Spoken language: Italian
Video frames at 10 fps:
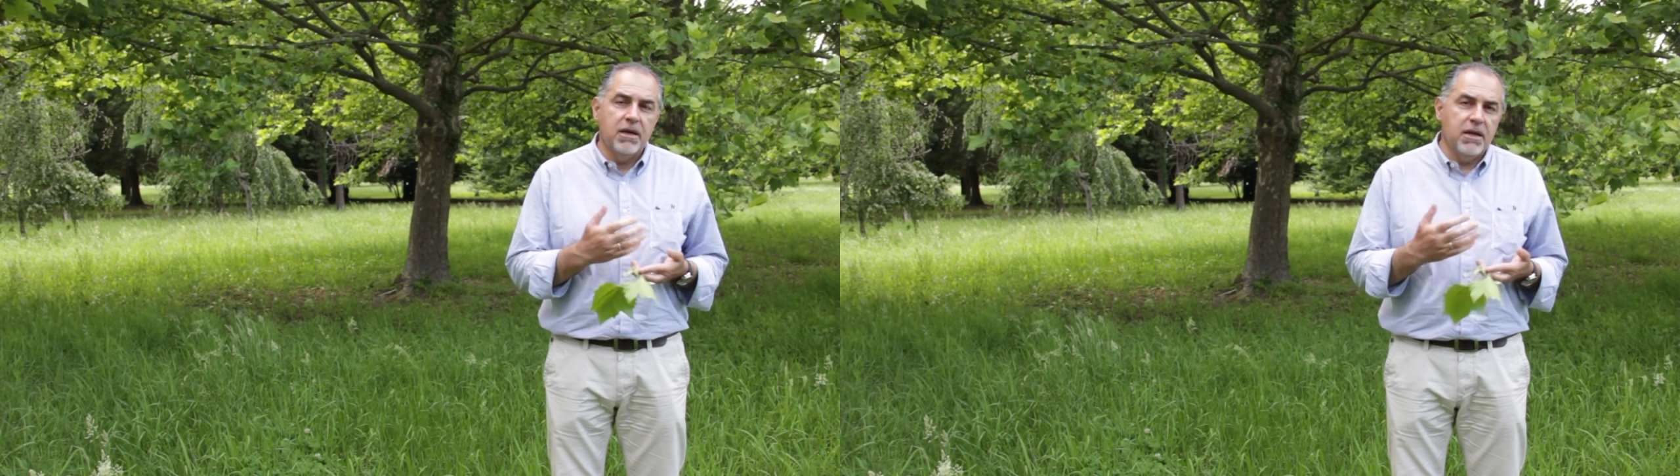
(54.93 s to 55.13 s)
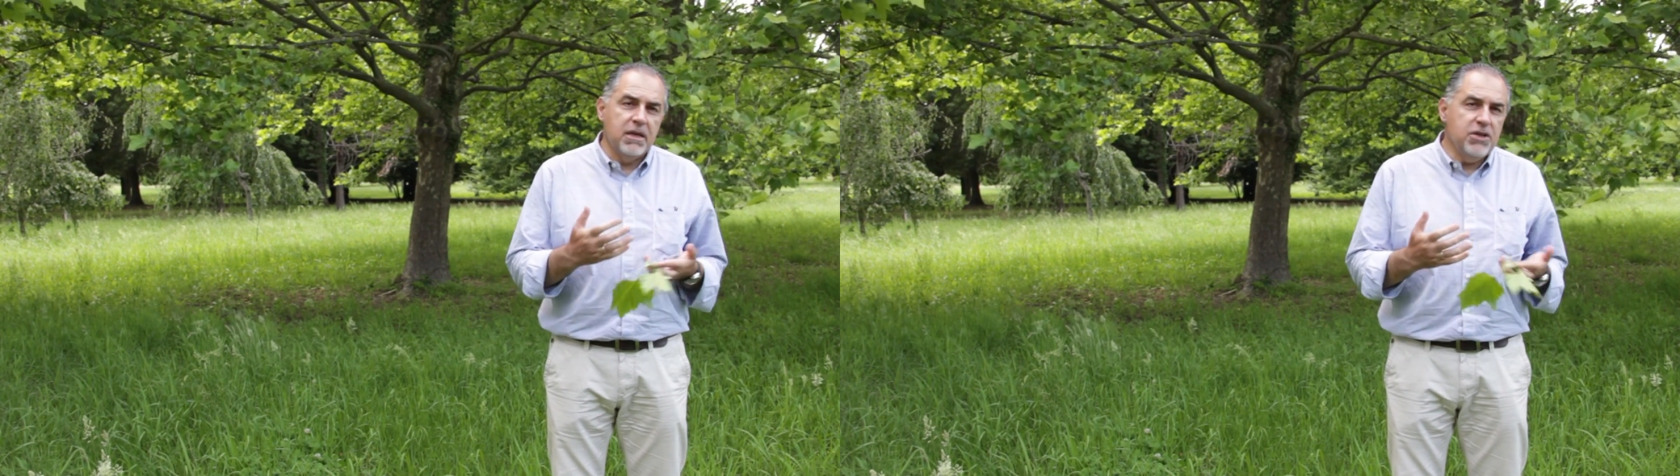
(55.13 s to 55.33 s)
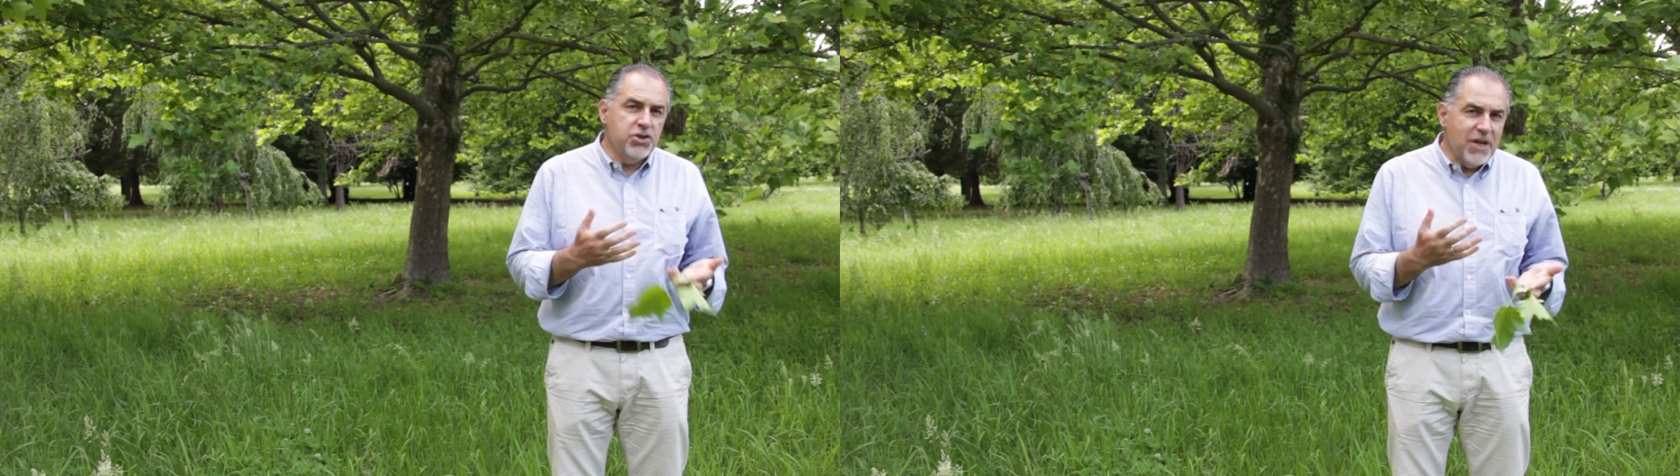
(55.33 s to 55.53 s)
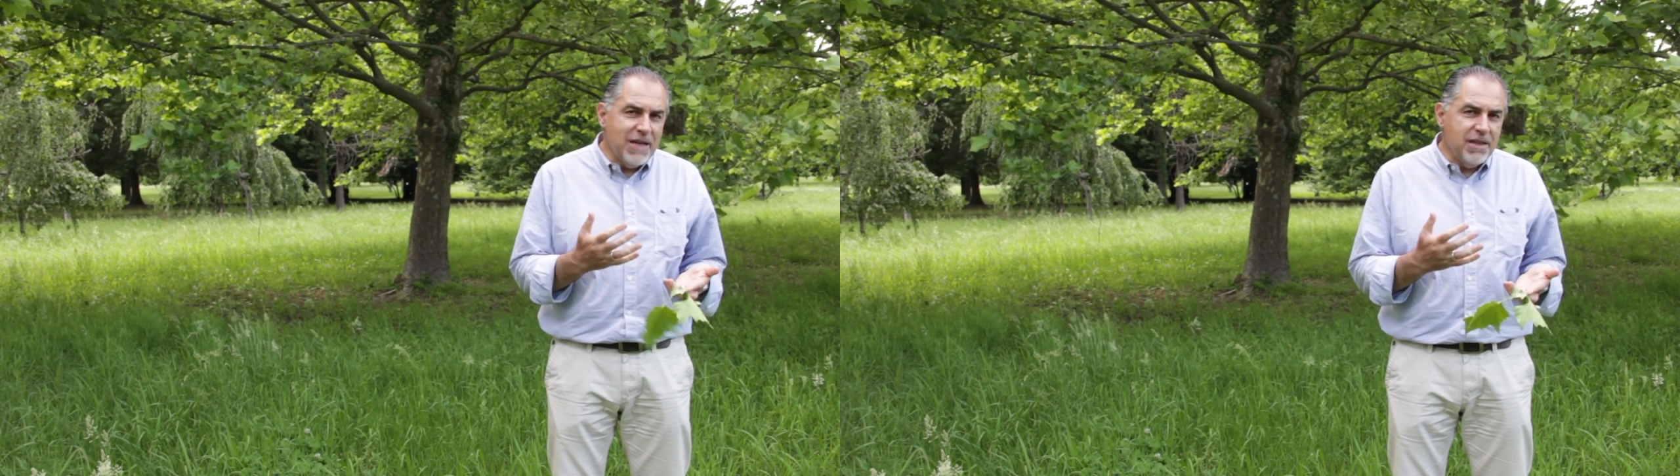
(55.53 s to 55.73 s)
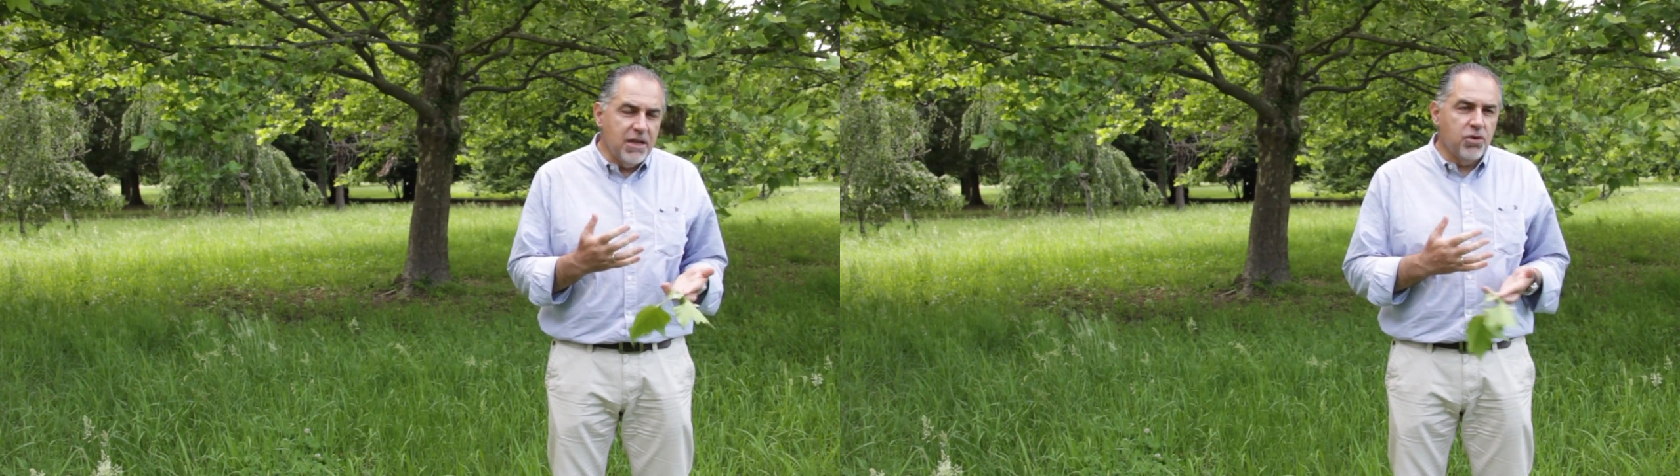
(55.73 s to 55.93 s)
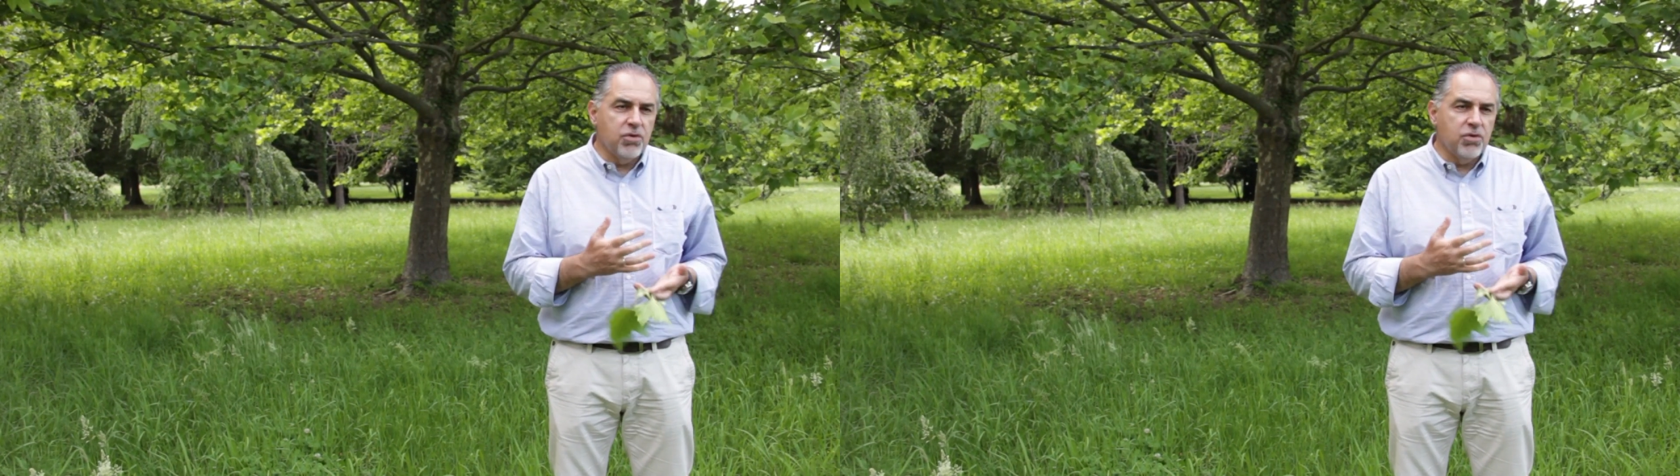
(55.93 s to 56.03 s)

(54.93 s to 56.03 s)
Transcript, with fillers: eh, in genere è